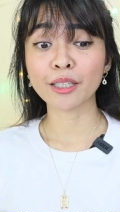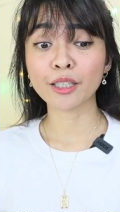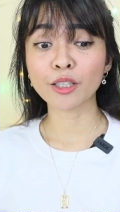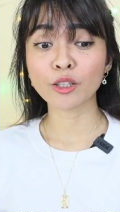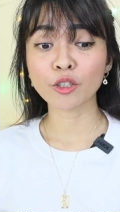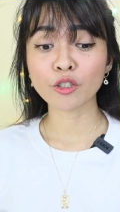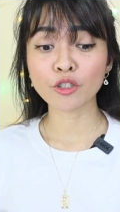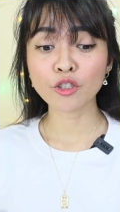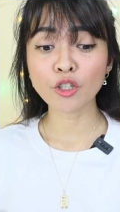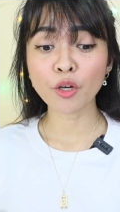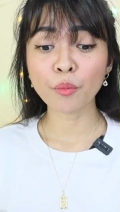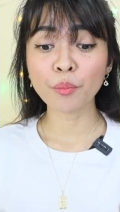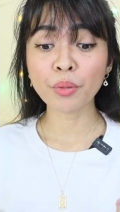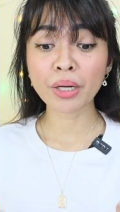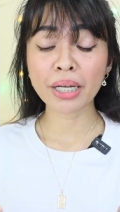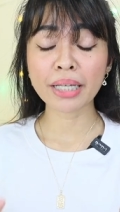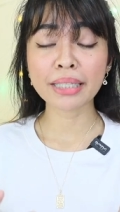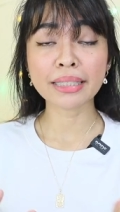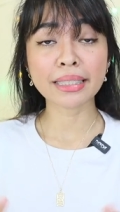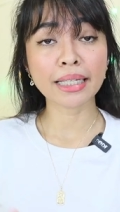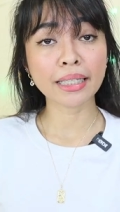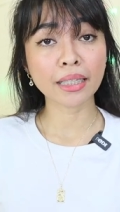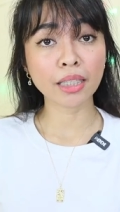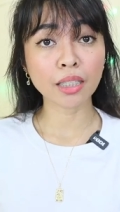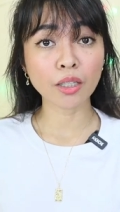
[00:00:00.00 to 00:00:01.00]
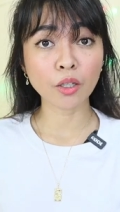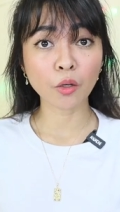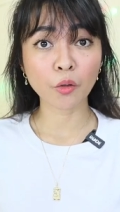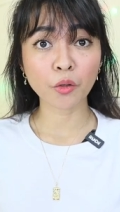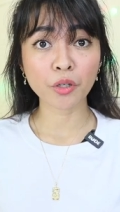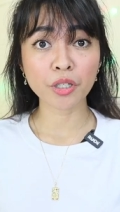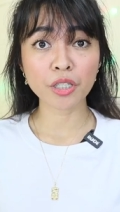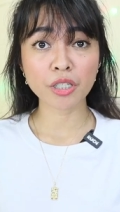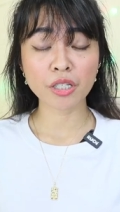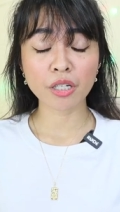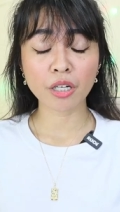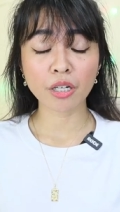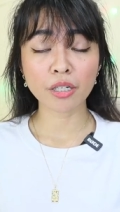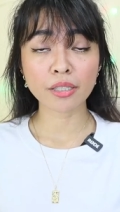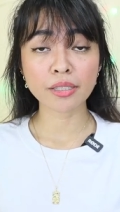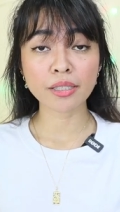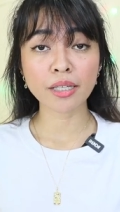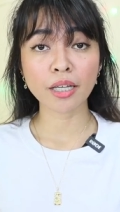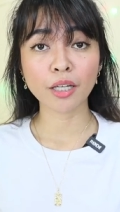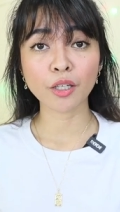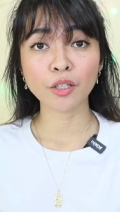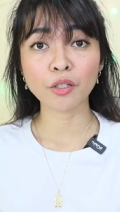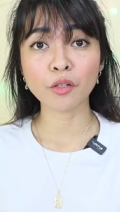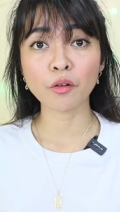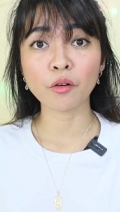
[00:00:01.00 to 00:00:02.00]
ito sobrang excited ako i-share
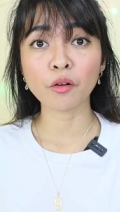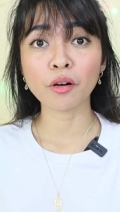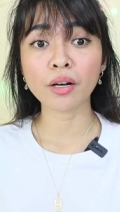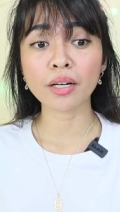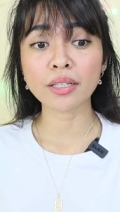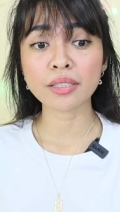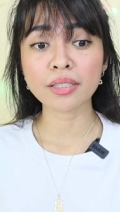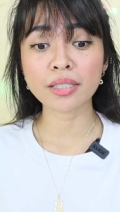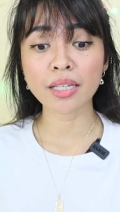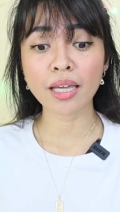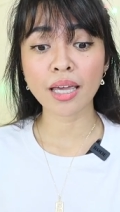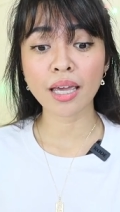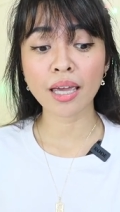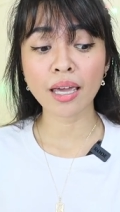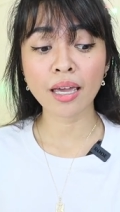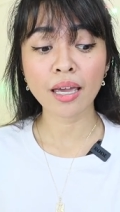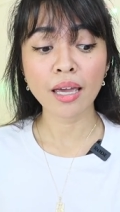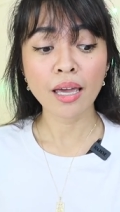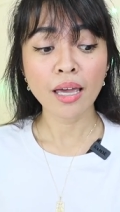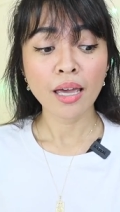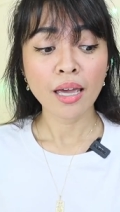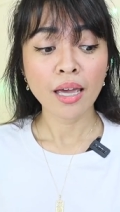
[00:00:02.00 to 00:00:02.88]
sa inyo kasi